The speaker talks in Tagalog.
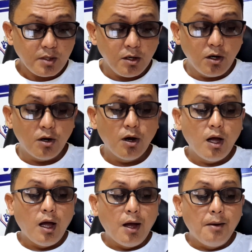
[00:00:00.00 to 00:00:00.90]
Oh,
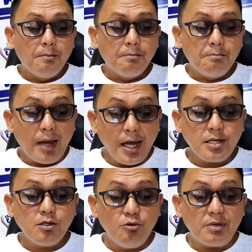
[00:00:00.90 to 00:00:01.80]

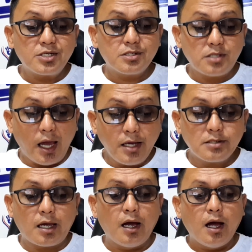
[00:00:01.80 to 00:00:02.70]
make no
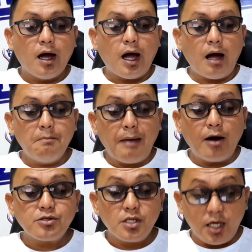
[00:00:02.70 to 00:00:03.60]
mistake
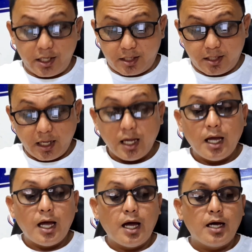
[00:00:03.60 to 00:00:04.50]
about it.
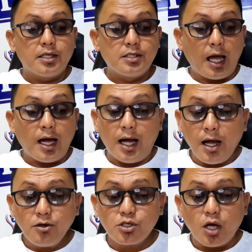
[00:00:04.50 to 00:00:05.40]
The
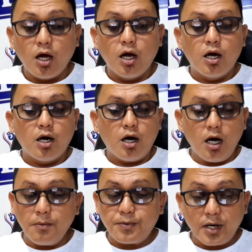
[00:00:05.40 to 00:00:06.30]
House
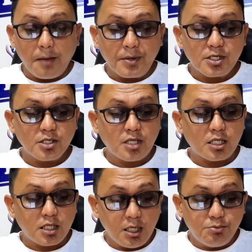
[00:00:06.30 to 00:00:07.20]
of
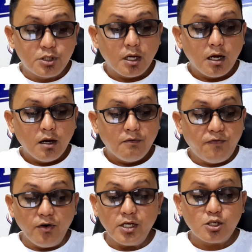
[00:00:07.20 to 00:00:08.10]
Representatives
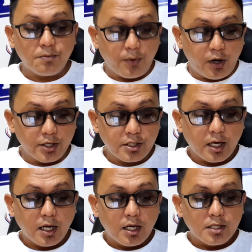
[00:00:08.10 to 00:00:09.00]
fully support
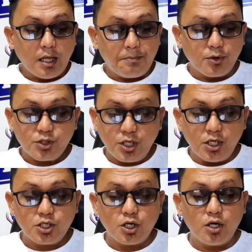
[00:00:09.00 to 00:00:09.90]
the
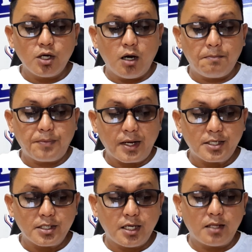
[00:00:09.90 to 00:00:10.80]
position of
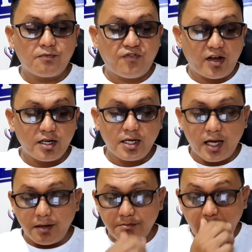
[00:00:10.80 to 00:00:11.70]
President
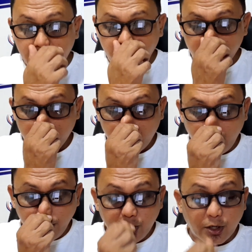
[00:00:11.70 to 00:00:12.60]
Ferdinand Marcos
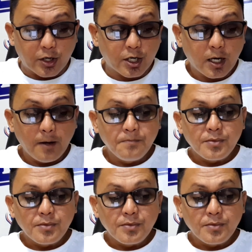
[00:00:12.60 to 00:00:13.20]
Jr.